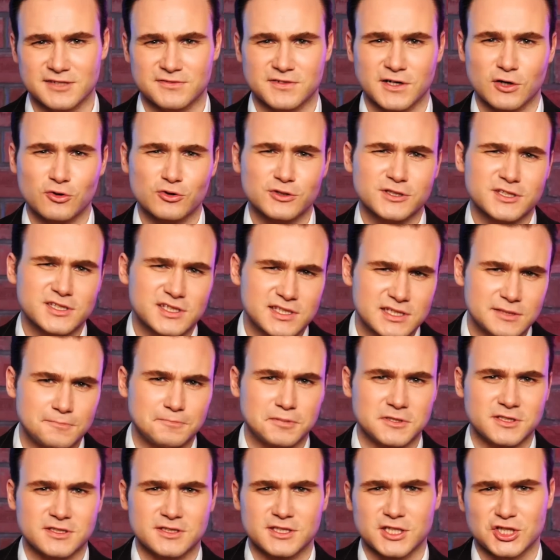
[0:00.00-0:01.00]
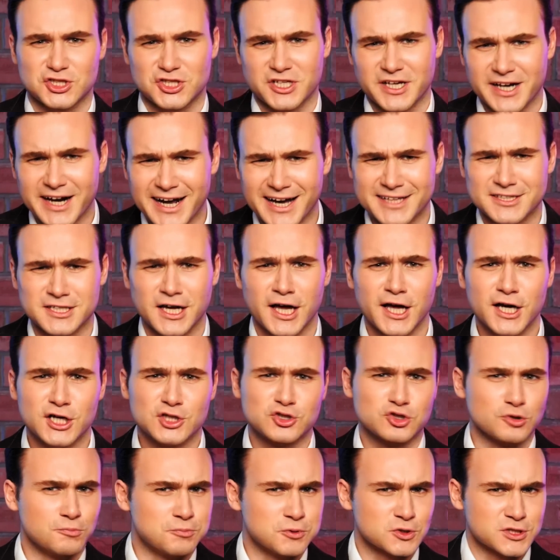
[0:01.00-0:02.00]
я в какой-то степени даже рад,
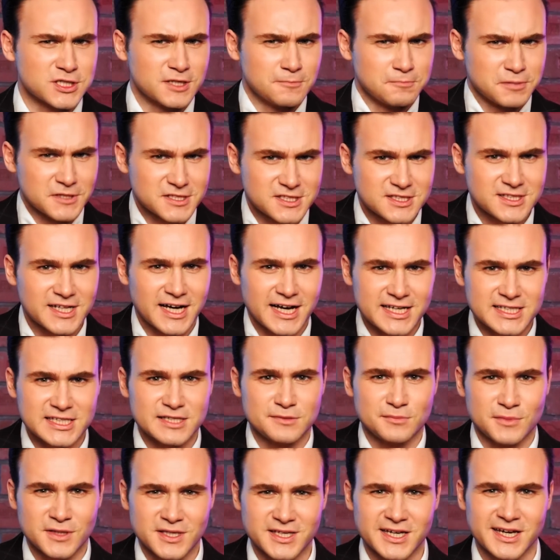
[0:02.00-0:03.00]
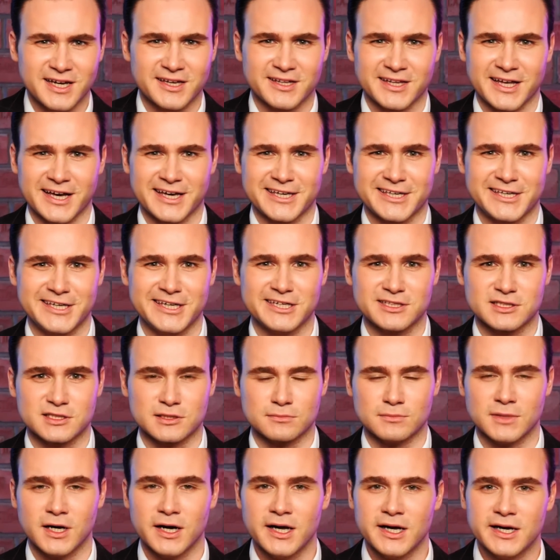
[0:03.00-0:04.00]
что после признания меня
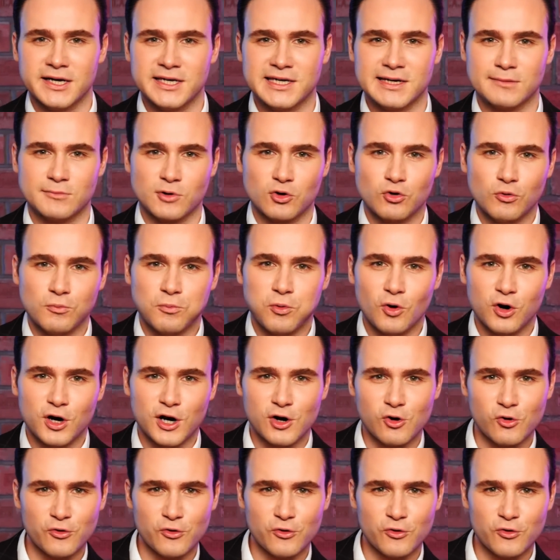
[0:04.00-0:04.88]
иноагентом я могу более